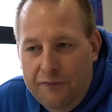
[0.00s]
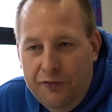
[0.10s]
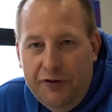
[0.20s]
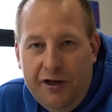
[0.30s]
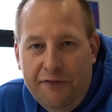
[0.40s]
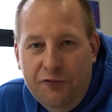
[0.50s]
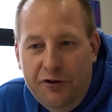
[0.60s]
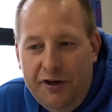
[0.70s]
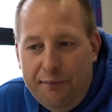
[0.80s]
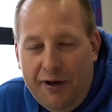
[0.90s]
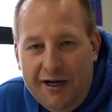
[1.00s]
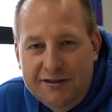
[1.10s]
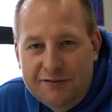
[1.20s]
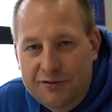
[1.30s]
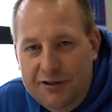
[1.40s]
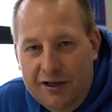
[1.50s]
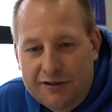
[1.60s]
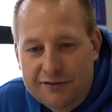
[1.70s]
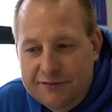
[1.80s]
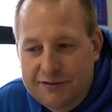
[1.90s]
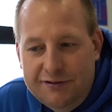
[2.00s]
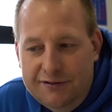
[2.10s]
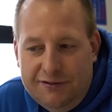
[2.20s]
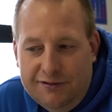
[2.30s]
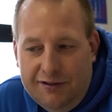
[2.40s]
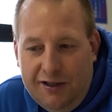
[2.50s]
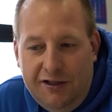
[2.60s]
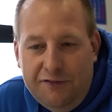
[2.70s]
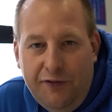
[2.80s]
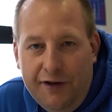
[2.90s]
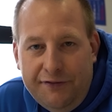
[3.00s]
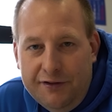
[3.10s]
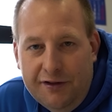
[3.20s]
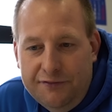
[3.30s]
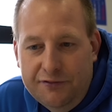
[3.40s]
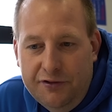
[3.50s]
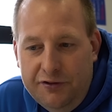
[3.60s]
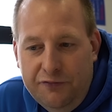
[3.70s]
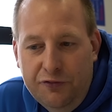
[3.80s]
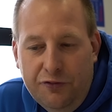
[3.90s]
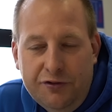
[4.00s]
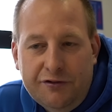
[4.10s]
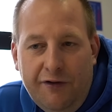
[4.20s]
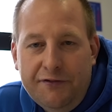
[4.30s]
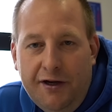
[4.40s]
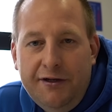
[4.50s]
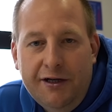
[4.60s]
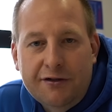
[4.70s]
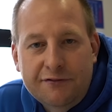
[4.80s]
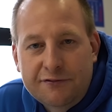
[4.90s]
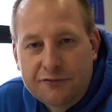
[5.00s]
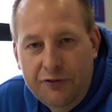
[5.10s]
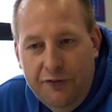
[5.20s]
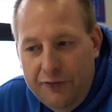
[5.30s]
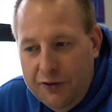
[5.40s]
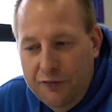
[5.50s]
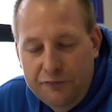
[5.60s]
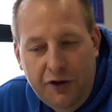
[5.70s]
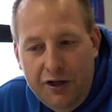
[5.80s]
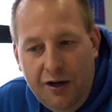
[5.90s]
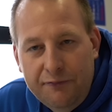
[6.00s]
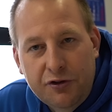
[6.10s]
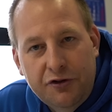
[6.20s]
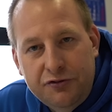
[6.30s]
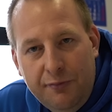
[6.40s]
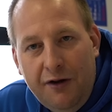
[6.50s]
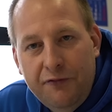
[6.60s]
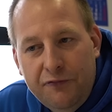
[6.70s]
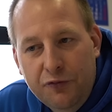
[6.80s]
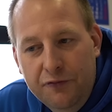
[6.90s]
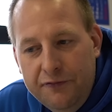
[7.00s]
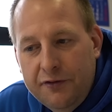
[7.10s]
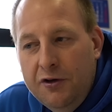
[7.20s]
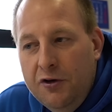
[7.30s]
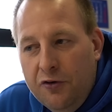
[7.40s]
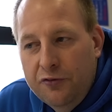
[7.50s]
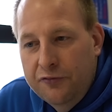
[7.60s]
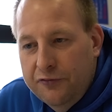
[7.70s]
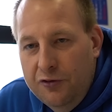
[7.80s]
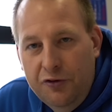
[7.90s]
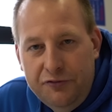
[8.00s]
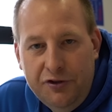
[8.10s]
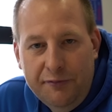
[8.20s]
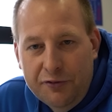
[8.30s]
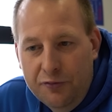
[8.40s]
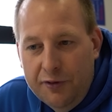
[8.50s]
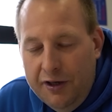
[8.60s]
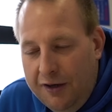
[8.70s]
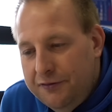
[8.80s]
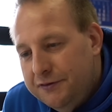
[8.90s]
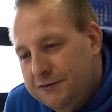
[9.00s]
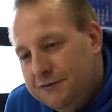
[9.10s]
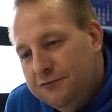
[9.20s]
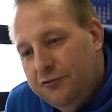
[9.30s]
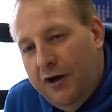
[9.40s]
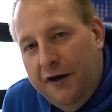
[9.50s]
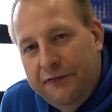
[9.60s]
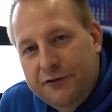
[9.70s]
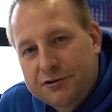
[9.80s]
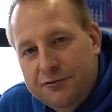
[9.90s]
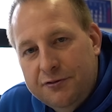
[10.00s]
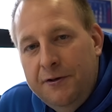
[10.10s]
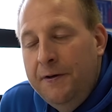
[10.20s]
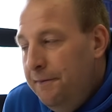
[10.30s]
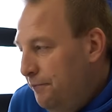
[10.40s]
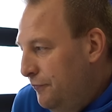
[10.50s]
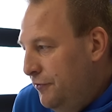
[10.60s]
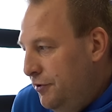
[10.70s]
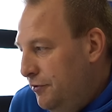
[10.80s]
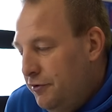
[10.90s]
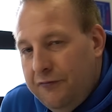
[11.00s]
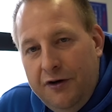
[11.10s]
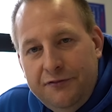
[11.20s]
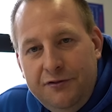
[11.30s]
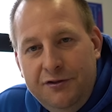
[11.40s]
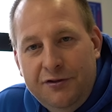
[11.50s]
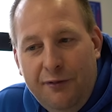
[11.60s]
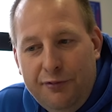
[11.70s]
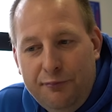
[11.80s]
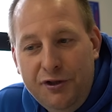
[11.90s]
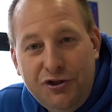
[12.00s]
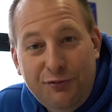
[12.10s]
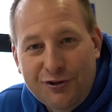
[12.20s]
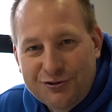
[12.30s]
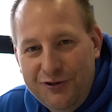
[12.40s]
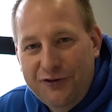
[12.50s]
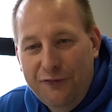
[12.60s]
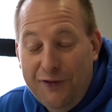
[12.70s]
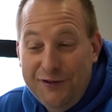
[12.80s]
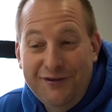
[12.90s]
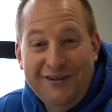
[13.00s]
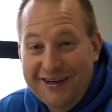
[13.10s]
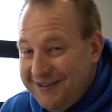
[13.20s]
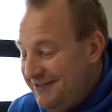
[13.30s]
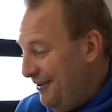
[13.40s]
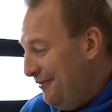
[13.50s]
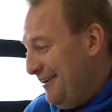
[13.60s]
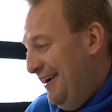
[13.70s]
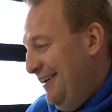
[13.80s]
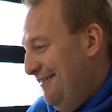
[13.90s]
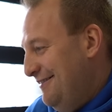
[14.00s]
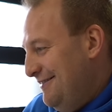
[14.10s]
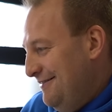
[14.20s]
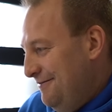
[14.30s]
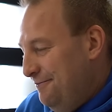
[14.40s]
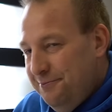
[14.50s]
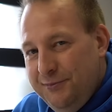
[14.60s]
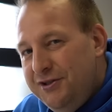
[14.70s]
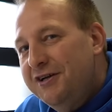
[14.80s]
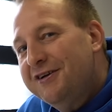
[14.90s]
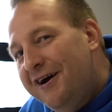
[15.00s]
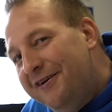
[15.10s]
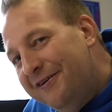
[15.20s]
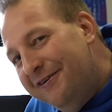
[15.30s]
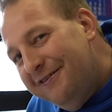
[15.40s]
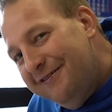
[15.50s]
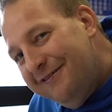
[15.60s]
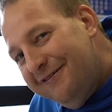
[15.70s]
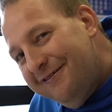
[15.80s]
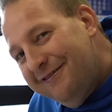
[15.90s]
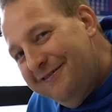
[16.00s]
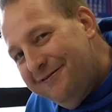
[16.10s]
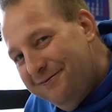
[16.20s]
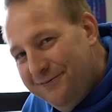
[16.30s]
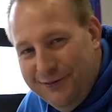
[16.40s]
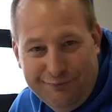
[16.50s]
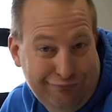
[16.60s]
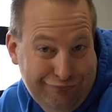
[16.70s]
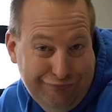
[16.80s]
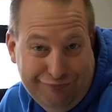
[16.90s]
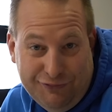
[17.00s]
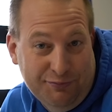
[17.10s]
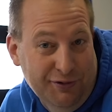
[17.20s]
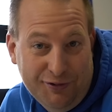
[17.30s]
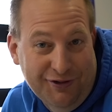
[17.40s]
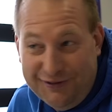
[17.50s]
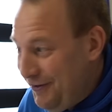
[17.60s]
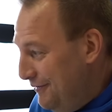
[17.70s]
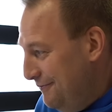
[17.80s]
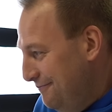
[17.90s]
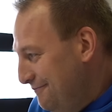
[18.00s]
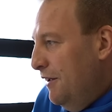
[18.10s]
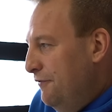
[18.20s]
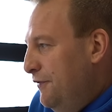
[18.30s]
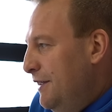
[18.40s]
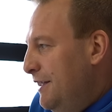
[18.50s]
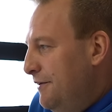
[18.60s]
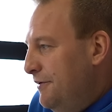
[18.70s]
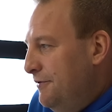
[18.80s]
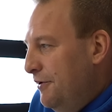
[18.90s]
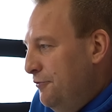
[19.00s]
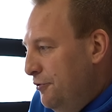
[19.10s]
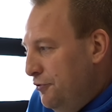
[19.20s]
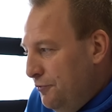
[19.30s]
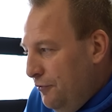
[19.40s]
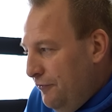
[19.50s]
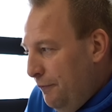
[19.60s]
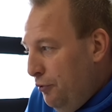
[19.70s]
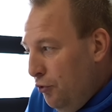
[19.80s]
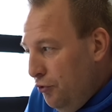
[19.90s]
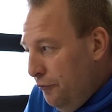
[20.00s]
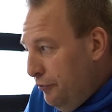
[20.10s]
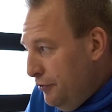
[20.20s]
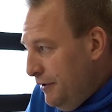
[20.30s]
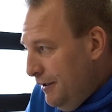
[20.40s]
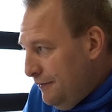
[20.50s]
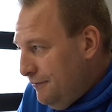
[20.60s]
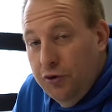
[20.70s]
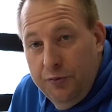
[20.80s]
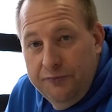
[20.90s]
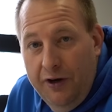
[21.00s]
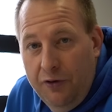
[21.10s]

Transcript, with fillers: von daher würde der Preis für die Jacke sich nicht rechtfertigen. Also ich würde euch quasi eine Jacke zu teuer verkaufen. Daher haben wir gedacht, die machen wir für uns und unsere Leute, die damit rumrennen. Also das ist so ein Einzelstück, die quasi ich habe. Bin ich aber auch stolz drauf, weil ich finde, die Jacke sieht auch geil aus. Mich hat keine, ne? Ne. Ja, selbst der mich hat keine. Ganz viel lese ich natürlich über unser Polo-Projekt. Kommt